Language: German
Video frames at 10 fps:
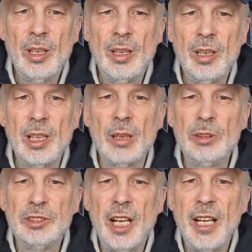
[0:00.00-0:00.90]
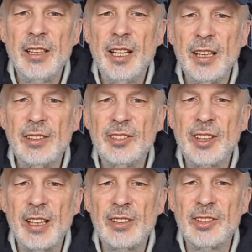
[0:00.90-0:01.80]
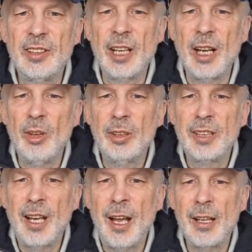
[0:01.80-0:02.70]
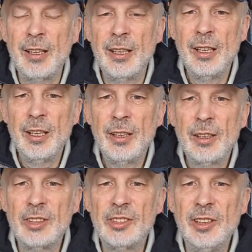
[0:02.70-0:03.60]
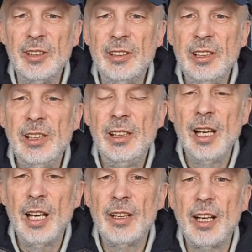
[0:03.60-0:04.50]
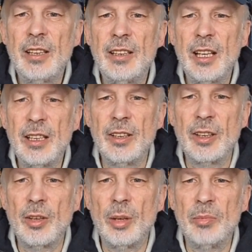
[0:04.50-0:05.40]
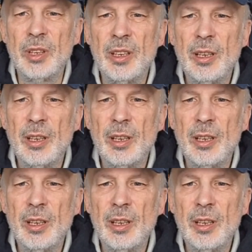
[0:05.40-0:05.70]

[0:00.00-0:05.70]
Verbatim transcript: Ihre Bescheidenheit zeigt sich auch darin, dass sie nie an ein Ende kommt.